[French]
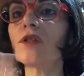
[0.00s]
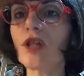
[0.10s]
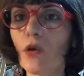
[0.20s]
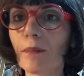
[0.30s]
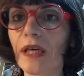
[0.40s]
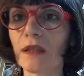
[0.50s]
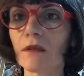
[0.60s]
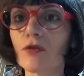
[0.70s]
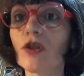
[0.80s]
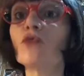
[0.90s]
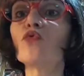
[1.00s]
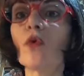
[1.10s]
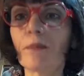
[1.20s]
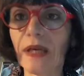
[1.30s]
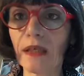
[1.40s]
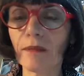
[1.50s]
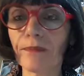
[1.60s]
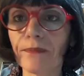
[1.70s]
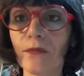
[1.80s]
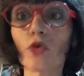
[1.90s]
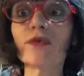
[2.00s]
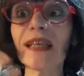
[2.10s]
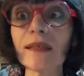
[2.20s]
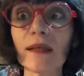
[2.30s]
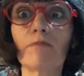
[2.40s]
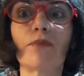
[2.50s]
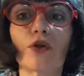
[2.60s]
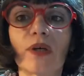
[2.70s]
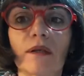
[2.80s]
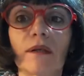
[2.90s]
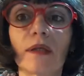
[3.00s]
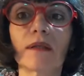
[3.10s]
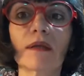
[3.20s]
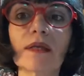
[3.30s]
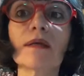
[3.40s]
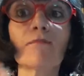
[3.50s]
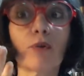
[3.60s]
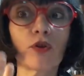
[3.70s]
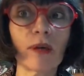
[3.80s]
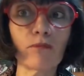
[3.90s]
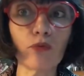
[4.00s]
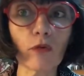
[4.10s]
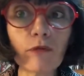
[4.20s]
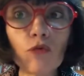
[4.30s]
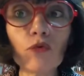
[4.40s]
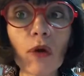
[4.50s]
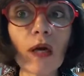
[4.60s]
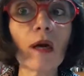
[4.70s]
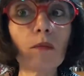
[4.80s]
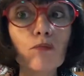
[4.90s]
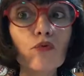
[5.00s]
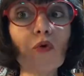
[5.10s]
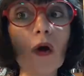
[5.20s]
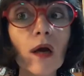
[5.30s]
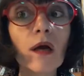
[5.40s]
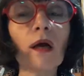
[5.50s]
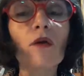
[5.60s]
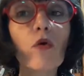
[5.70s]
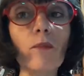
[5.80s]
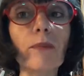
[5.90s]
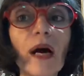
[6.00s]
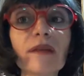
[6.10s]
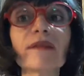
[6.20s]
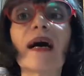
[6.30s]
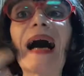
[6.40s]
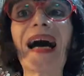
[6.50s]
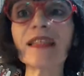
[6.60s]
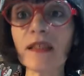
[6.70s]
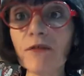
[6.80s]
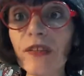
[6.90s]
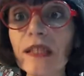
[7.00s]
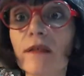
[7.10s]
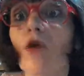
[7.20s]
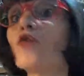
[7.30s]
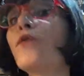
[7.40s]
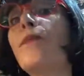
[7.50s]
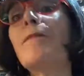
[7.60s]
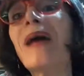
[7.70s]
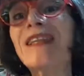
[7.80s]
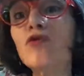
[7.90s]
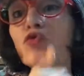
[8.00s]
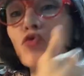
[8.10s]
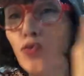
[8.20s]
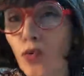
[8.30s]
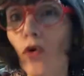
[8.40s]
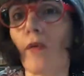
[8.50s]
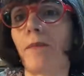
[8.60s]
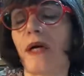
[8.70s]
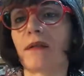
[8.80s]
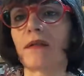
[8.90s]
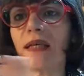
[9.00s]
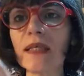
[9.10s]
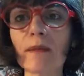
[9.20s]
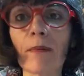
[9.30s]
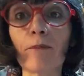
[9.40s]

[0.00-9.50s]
j'ai compris. J'ai tout compris. Donc ça, c'est important. Très important pour vous, pour comprendre assez vite. On ne peut pas tout comprendre. Ça, c'est pas